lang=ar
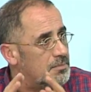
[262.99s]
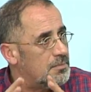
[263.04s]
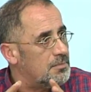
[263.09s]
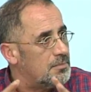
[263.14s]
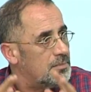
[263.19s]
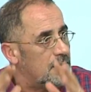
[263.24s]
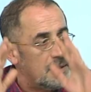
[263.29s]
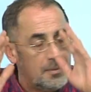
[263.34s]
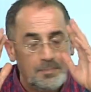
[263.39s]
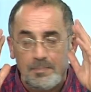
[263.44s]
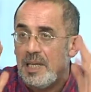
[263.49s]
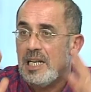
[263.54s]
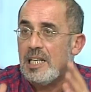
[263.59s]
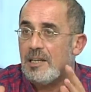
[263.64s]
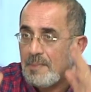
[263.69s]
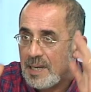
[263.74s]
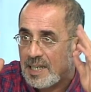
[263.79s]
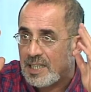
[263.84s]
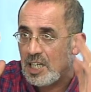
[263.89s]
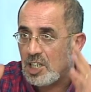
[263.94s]
ما
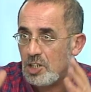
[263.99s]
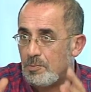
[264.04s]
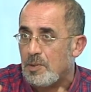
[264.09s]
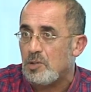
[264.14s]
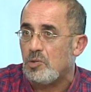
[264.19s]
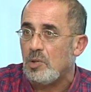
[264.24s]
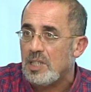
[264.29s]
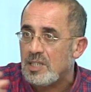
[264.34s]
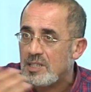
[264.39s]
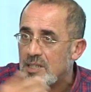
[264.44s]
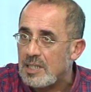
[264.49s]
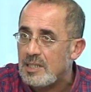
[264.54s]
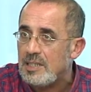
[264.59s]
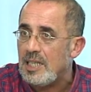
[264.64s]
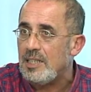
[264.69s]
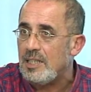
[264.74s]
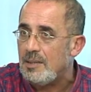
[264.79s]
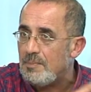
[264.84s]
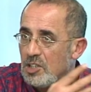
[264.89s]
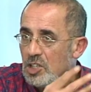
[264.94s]
بالك ما كاش باسكو الاستاد
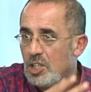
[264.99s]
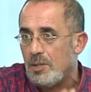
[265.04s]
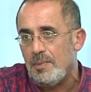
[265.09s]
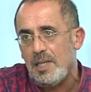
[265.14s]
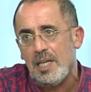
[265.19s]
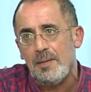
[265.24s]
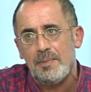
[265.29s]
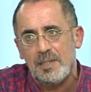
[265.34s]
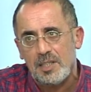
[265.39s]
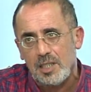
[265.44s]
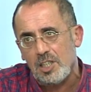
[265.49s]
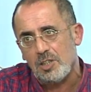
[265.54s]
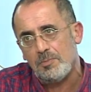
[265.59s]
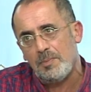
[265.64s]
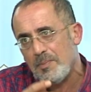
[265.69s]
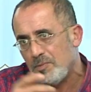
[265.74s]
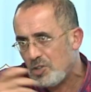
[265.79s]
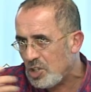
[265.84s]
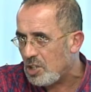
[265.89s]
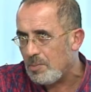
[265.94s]
تاعنا ماشي ملاح ما تقدرش
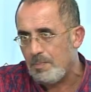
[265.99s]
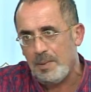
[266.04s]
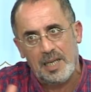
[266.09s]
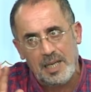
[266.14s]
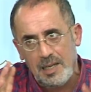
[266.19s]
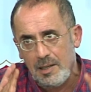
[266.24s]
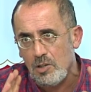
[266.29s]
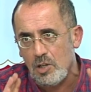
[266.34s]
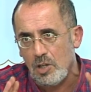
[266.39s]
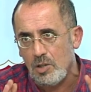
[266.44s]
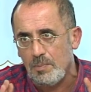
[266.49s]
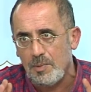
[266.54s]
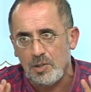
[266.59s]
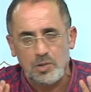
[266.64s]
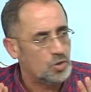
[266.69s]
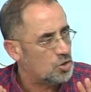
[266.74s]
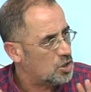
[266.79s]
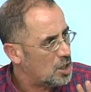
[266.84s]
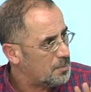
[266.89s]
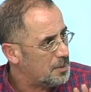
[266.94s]
ما تجي تبيع
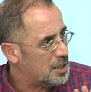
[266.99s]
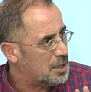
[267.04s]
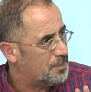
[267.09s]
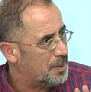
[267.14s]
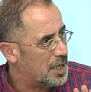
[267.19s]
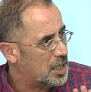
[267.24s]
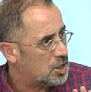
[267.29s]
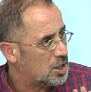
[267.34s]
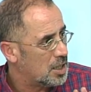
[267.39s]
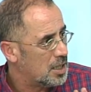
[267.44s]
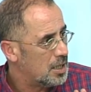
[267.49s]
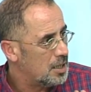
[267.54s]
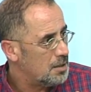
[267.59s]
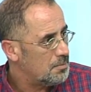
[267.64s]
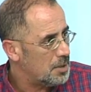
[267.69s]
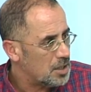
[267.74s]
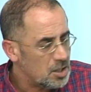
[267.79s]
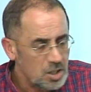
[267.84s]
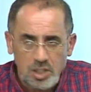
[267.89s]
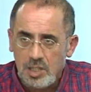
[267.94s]
المنتوج تاعي ما يتباعش
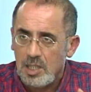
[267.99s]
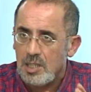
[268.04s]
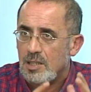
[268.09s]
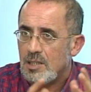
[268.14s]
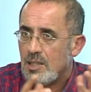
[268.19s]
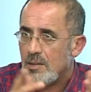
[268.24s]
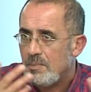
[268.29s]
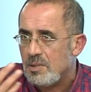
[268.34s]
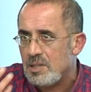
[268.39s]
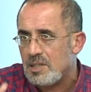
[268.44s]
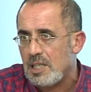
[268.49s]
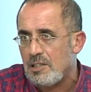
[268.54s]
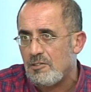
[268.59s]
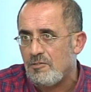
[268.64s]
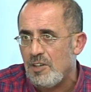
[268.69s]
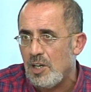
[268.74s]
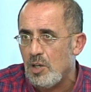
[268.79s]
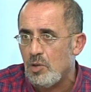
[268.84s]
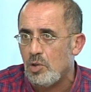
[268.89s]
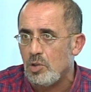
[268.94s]
ما تقدرش مستاد
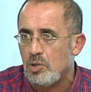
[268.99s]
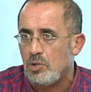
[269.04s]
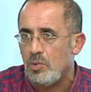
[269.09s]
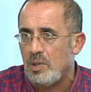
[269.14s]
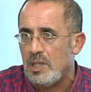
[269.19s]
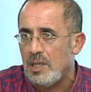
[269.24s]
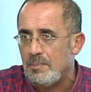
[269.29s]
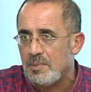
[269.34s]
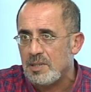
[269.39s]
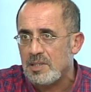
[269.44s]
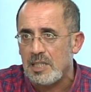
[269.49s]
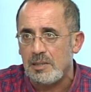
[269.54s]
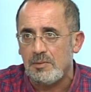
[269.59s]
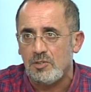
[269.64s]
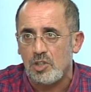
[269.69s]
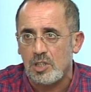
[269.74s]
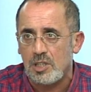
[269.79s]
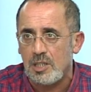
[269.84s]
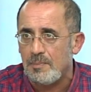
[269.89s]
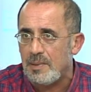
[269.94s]
فاوت ولا مستاد
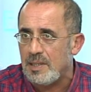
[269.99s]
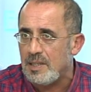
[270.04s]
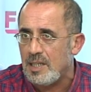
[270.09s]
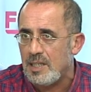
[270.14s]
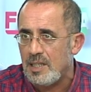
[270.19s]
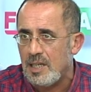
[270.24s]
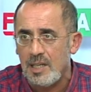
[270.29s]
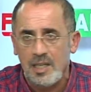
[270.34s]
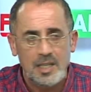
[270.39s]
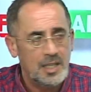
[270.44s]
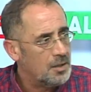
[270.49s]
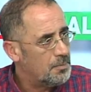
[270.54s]
جو سي با انايا